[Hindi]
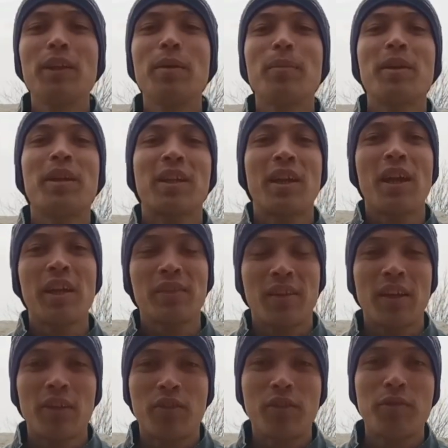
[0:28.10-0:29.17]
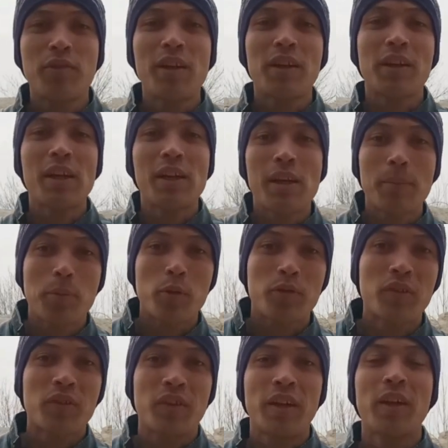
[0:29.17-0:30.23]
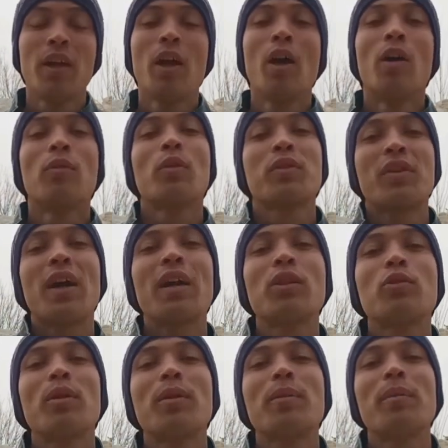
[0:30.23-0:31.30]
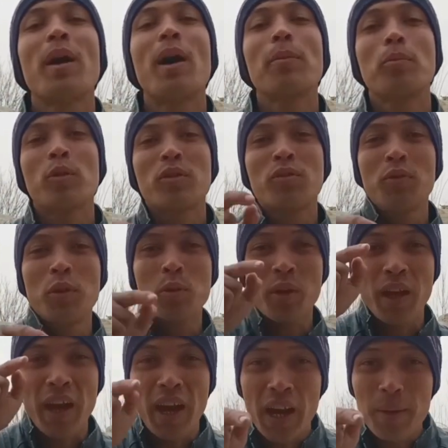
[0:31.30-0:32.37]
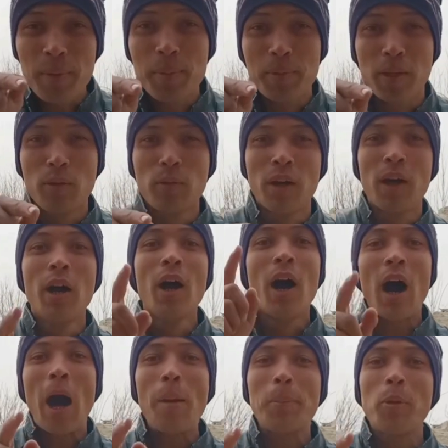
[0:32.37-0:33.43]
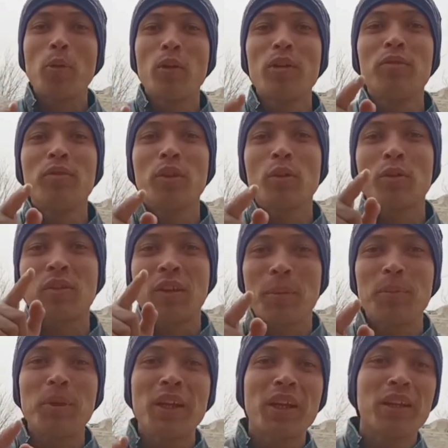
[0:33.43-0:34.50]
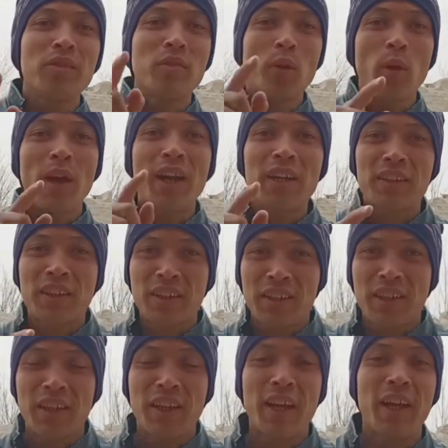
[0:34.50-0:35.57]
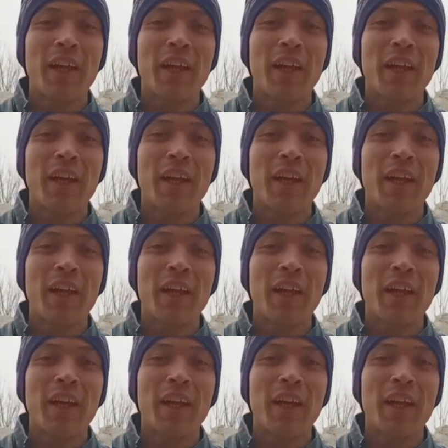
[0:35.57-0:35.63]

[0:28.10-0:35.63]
ये मैंने क्या ऐसे अचीव किया क्या क्या प्रोसेस रहे वो सारा जो है ना मैं आपको इस वीडियो के एंड में बताऊंगा आप लोगों लोगों ने वीडियो स्किप नहीं करनी वीडियो एंड तक देखना